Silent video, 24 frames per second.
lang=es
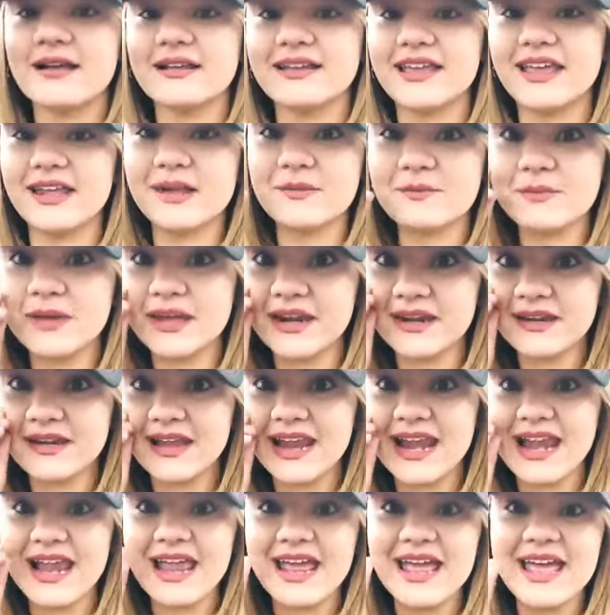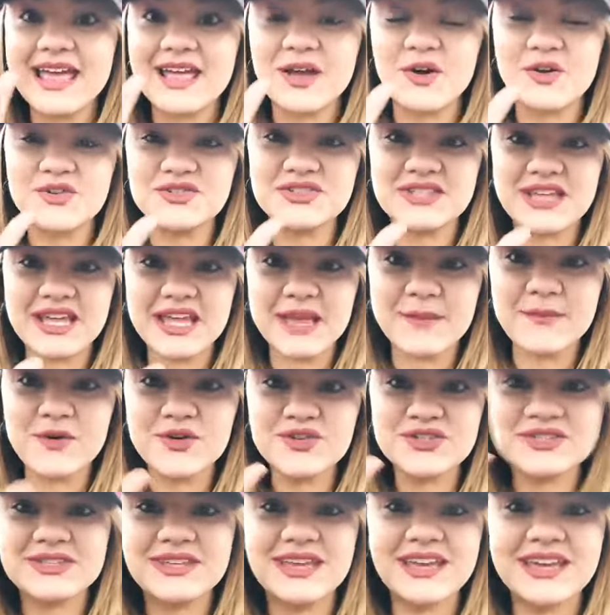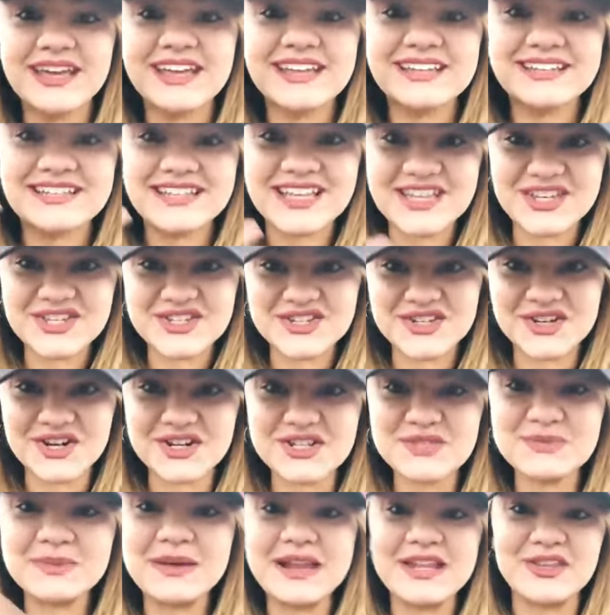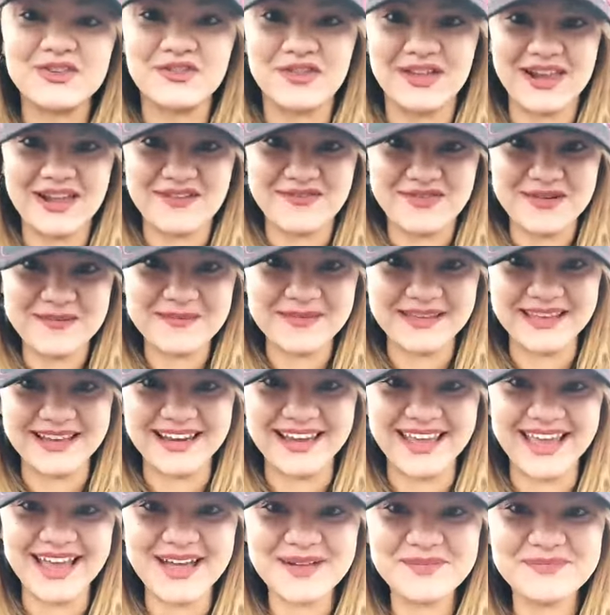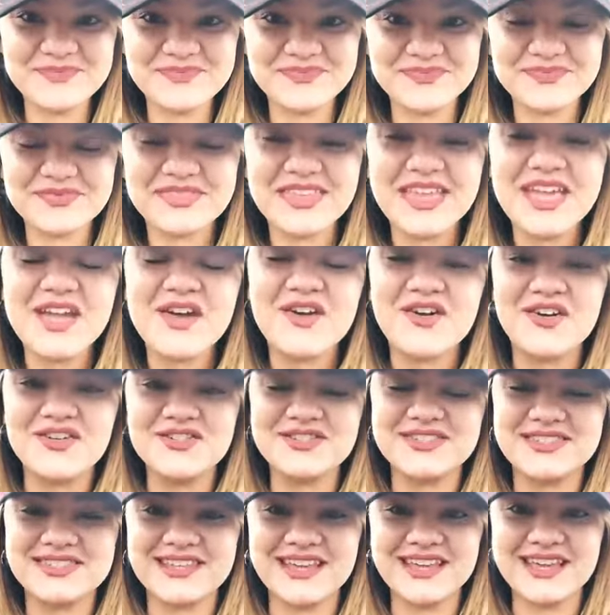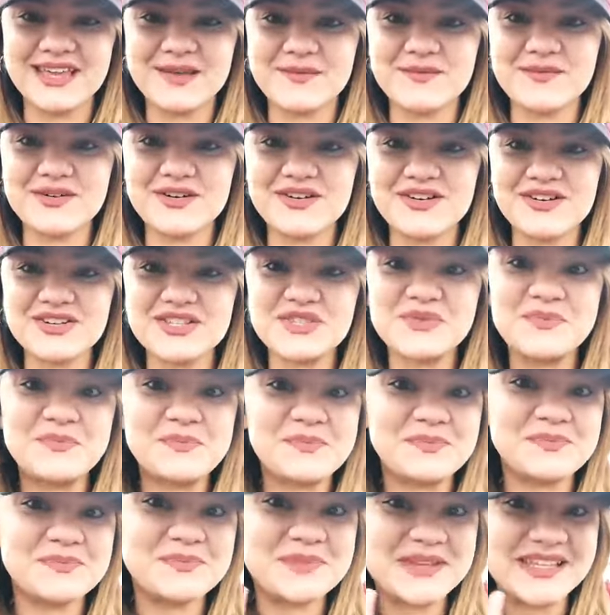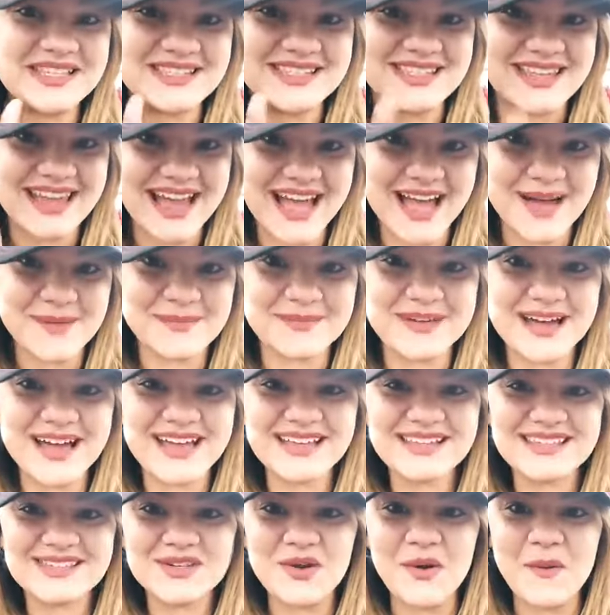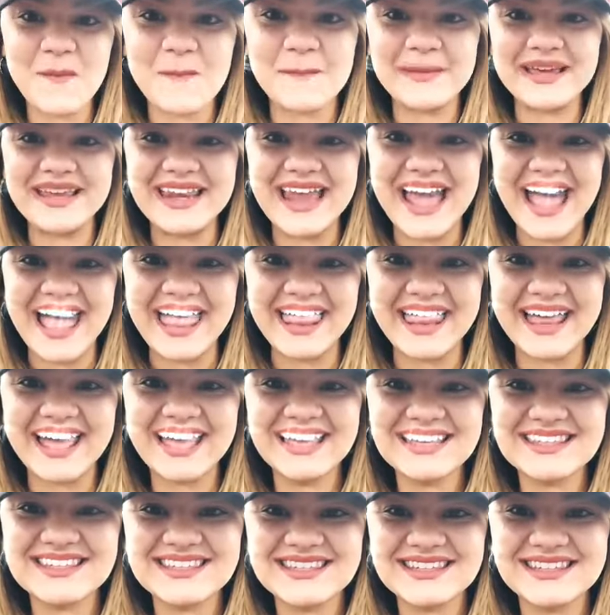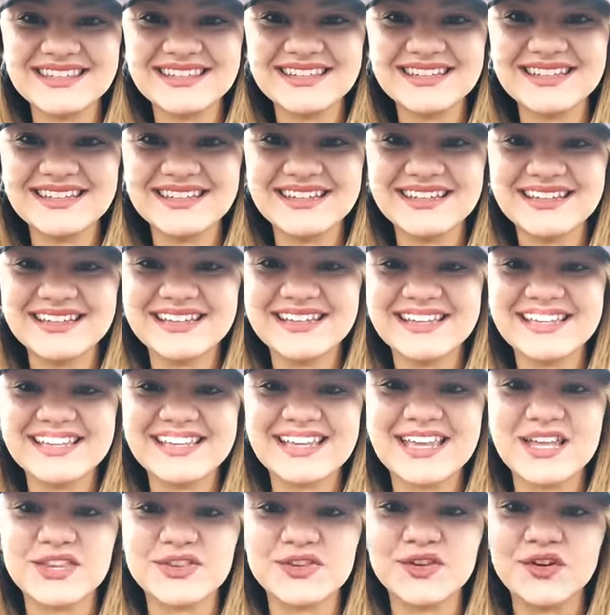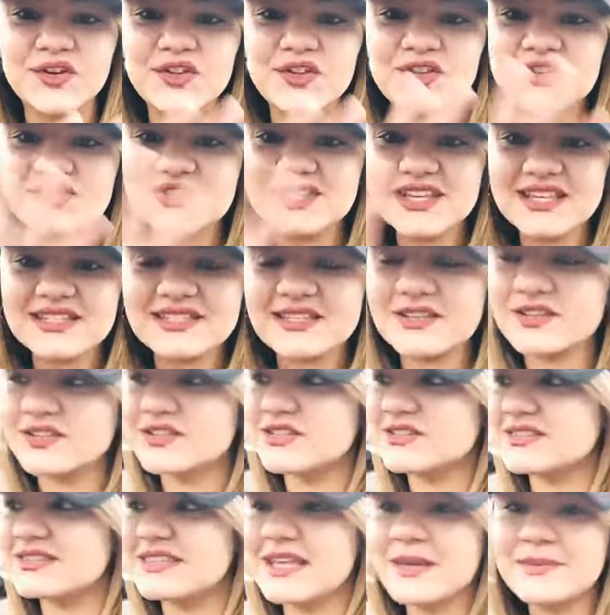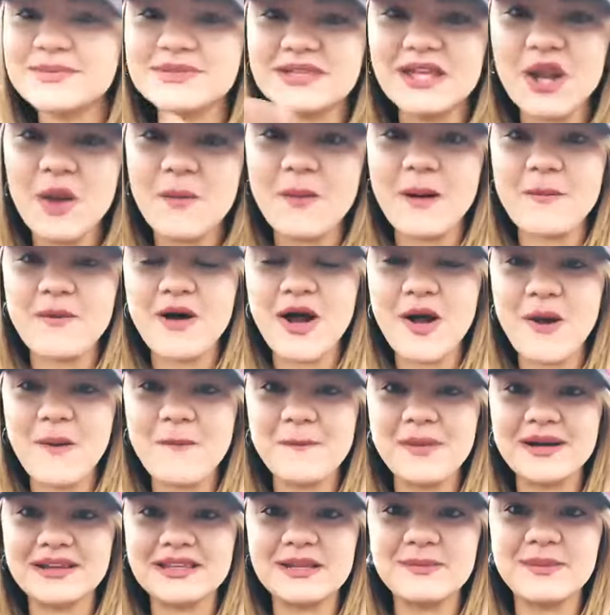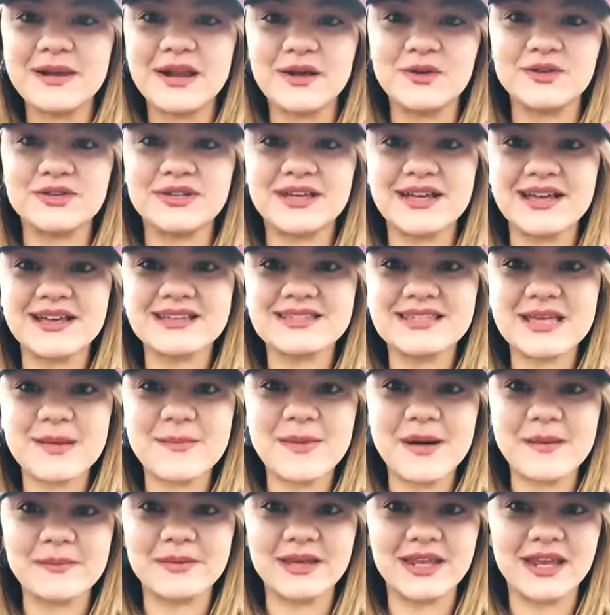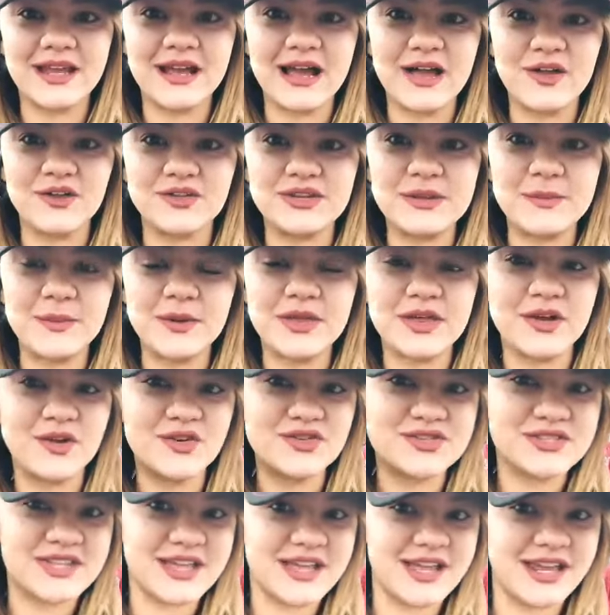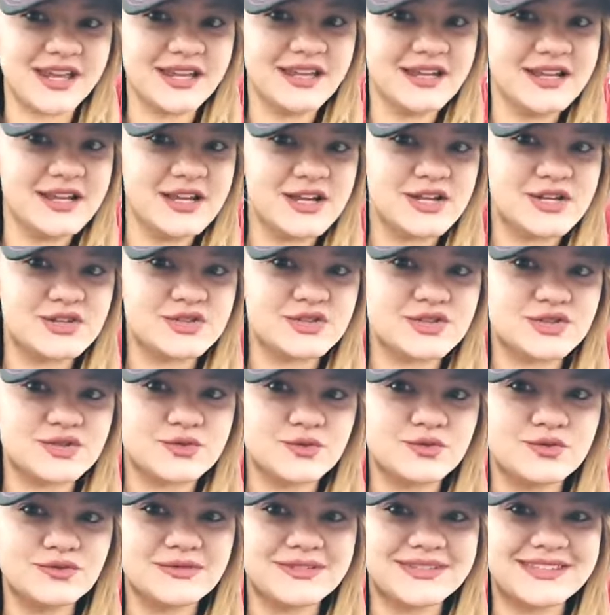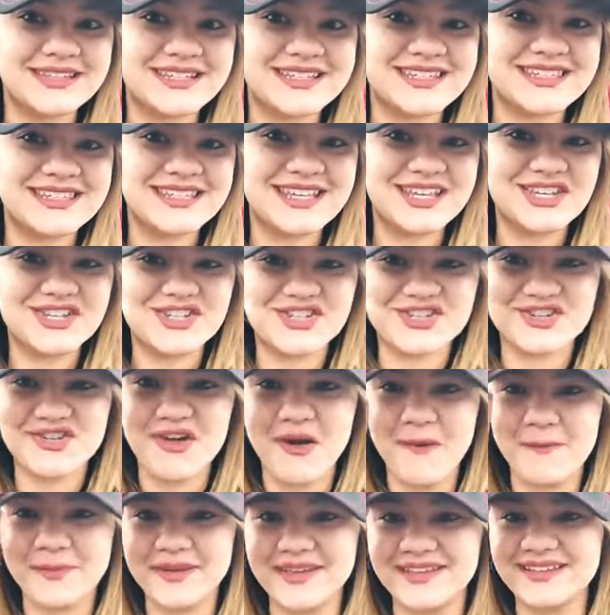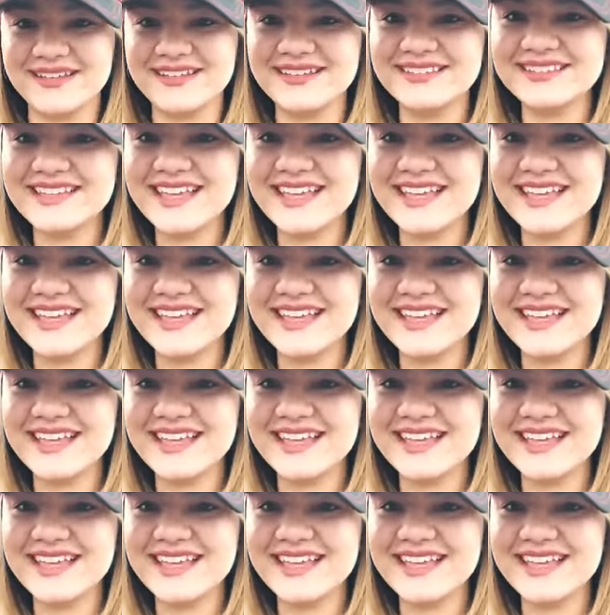¿quieren ver? Conseguimos t-shirts para toda la familia, conseguimos pijamas combinadas y todos esos tips se los vamos a compartir para que ustedes sepan, miren, a dónde pueden conseguir su Disney Shopping.